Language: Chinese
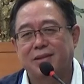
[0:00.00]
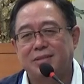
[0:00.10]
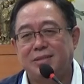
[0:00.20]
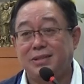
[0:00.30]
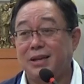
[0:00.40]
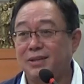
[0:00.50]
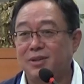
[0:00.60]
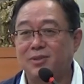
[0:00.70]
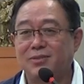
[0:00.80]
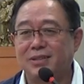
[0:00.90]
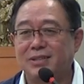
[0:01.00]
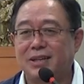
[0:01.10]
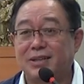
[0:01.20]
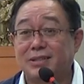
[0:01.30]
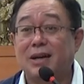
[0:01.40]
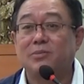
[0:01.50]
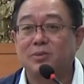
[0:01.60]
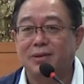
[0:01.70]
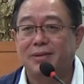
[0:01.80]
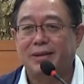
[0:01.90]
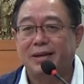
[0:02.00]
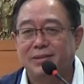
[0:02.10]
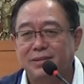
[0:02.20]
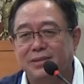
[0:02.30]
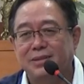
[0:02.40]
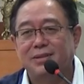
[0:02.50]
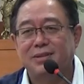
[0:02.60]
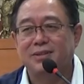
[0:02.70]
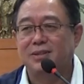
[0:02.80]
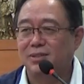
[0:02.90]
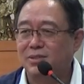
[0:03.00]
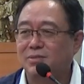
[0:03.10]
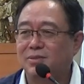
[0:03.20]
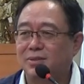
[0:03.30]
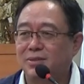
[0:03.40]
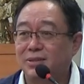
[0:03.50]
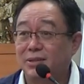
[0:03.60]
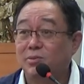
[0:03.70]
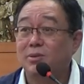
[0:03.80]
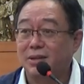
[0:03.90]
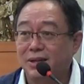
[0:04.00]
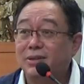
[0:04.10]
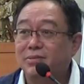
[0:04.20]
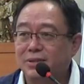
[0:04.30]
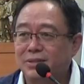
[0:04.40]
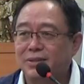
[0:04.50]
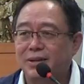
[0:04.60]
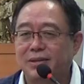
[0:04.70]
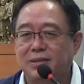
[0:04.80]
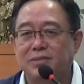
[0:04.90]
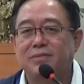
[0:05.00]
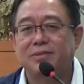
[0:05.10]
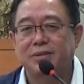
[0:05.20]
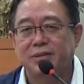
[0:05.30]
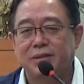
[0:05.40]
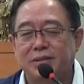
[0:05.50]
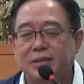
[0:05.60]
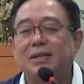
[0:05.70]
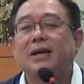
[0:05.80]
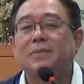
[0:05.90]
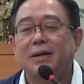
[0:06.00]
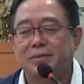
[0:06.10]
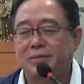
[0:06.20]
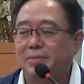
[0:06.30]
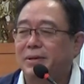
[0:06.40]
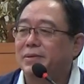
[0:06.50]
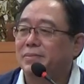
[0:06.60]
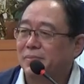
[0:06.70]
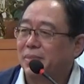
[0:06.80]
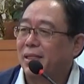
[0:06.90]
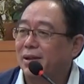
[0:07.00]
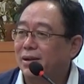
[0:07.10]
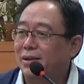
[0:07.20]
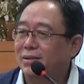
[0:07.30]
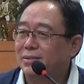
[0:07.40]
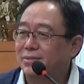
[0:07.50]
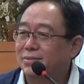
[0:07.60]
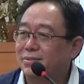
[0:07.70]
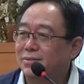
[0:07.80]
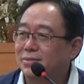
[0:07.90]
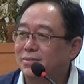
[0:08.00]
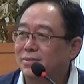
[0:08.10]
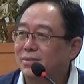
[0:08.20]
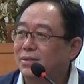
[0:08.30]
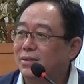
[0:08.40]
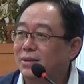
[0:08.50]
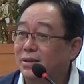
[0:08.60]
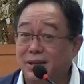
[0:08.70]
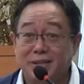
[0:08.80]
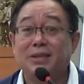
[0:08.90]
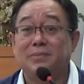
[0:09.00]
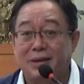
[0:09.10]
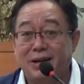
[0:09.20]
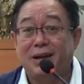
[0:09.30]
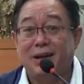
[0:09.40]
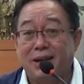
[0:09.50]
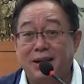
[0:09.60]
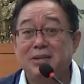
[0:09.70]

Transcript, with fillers: 七天以后，这想差不多了吧？然后跟师傅说：“那我可以回去了。”师傅说：“再待半个月啊。给你们啊！哎，